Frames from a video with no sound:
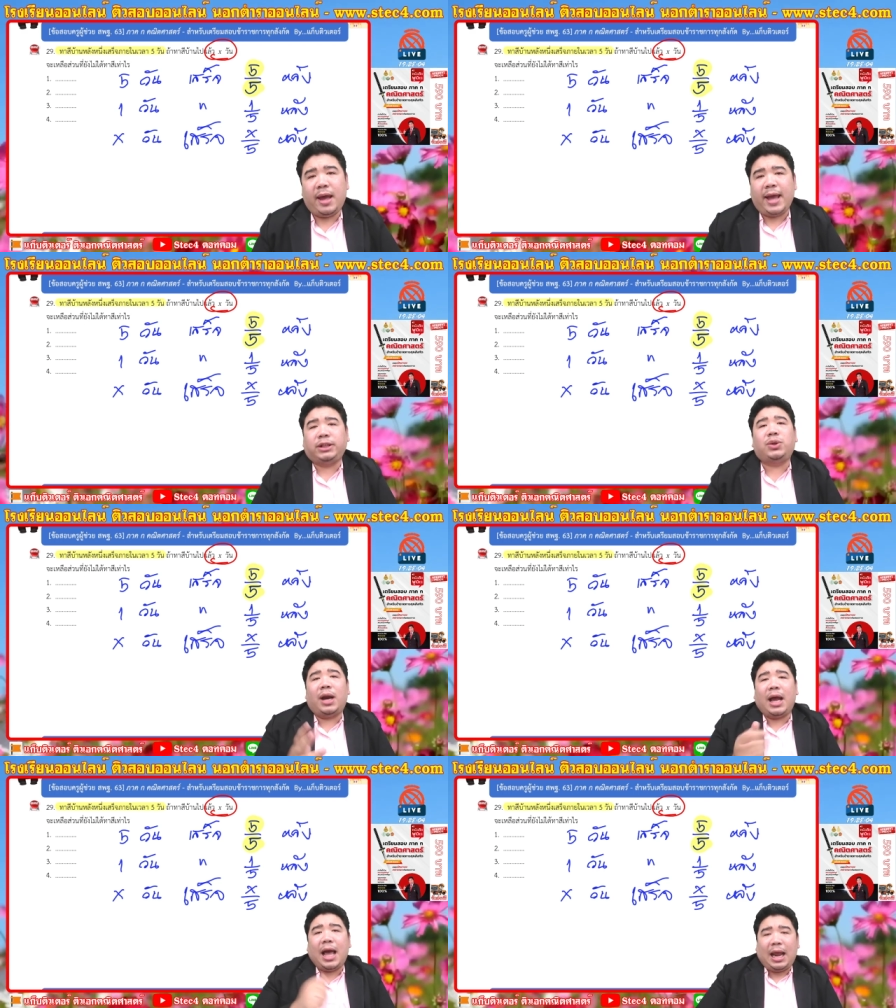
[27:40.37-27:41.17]
x ส่วน
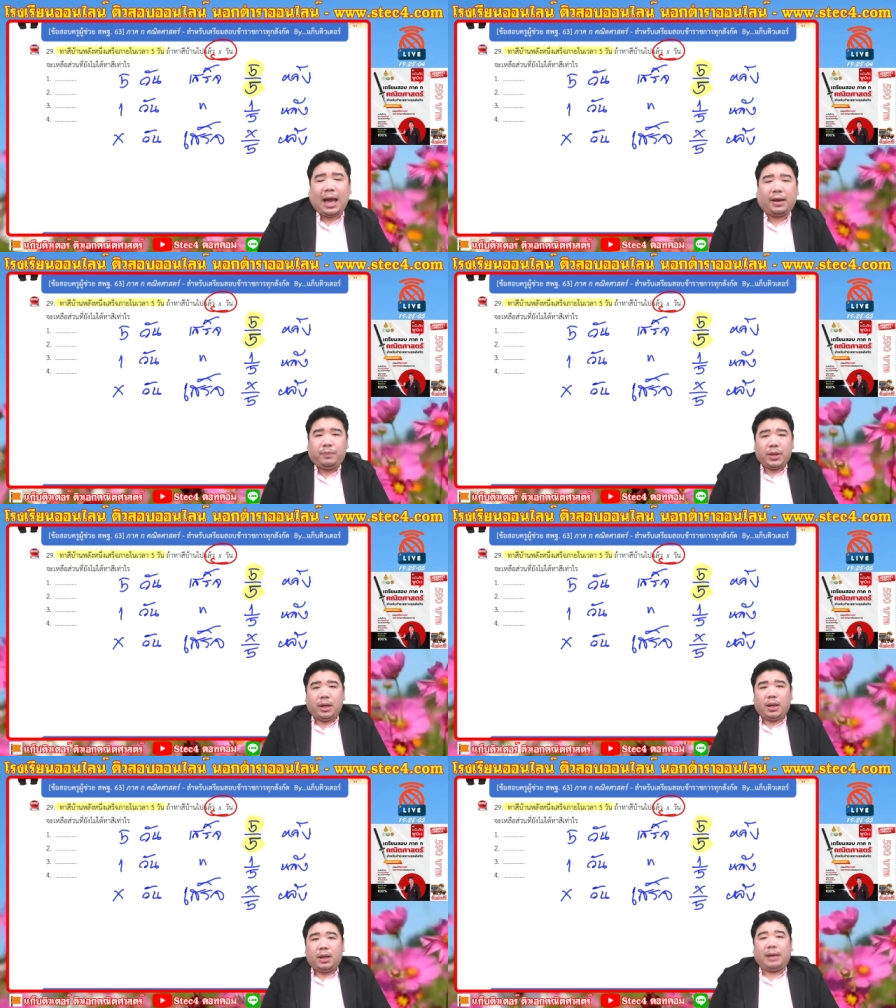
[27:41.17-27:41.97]
5หลัง
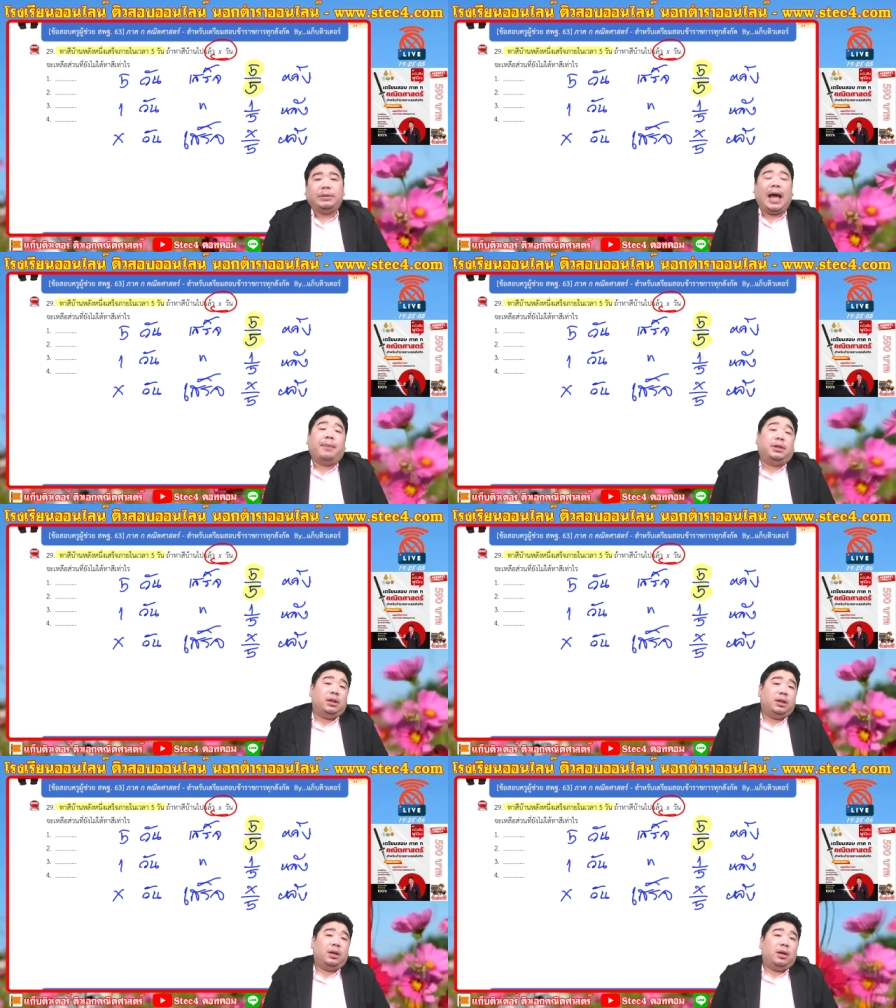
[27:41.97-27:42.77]
คำถามคือ
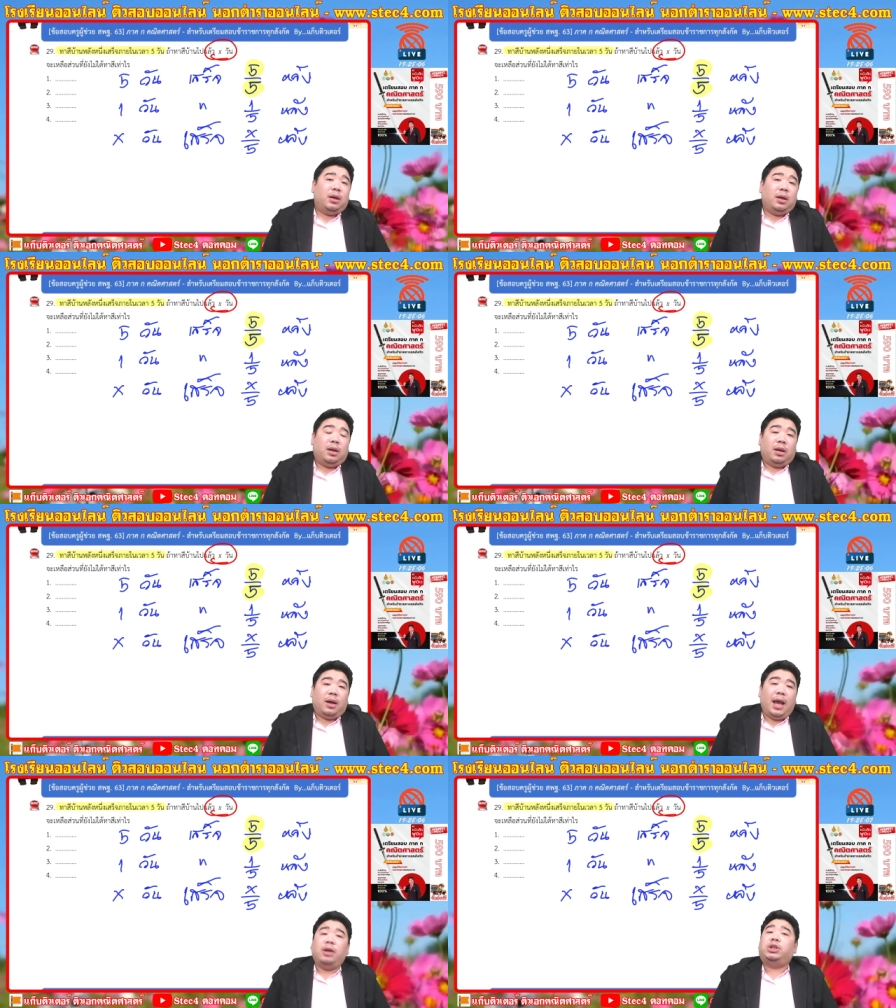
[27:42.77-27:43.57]

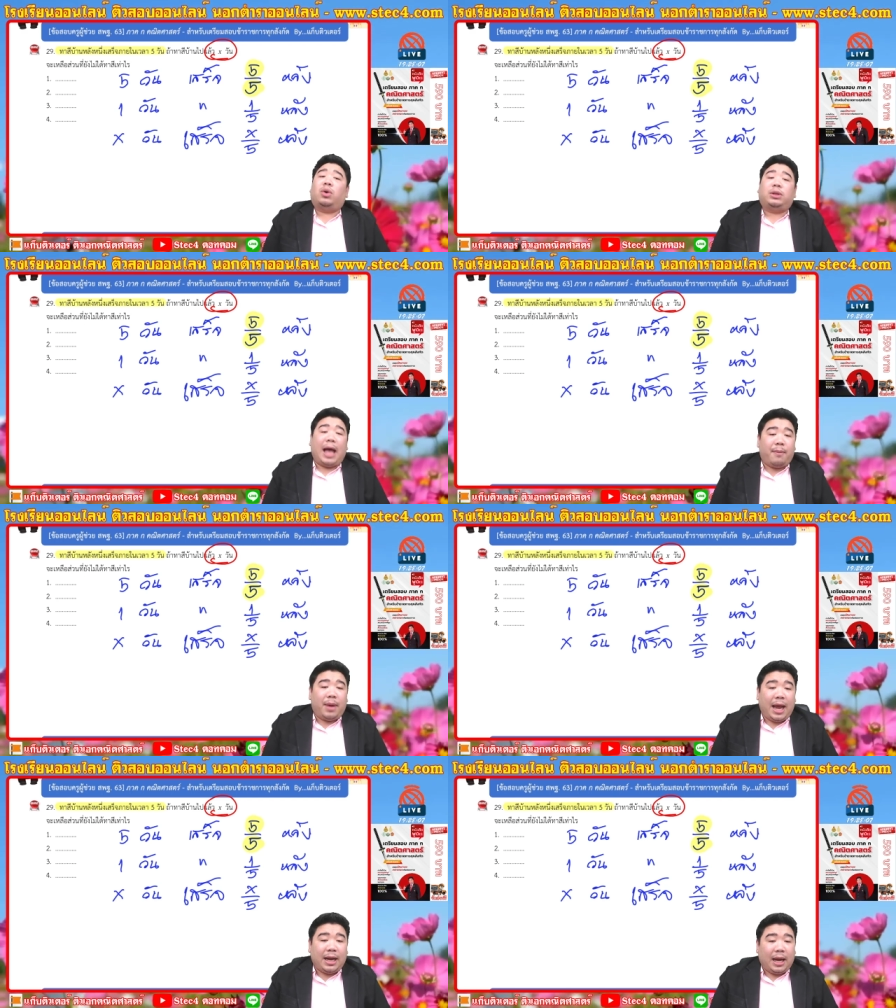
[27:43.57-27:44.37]
แล้วโจทย์ ถามอะ
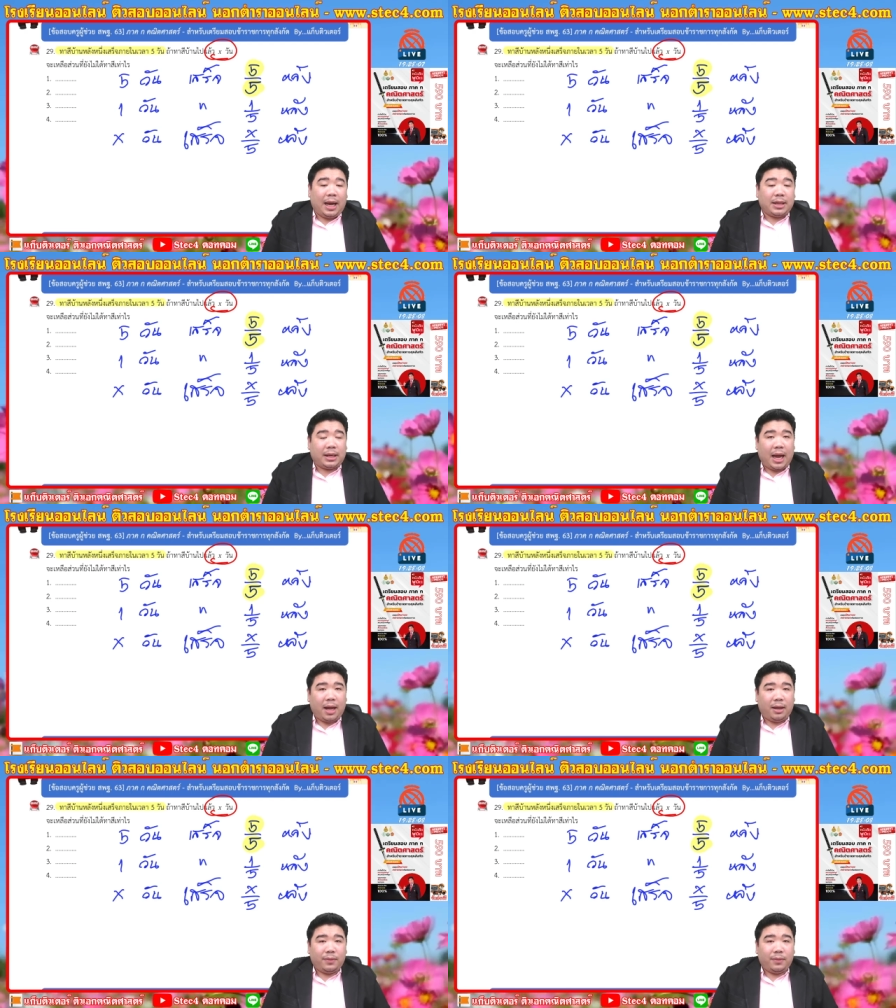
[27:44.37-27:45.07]
ไรล่ะคะ อาจารย์ คะ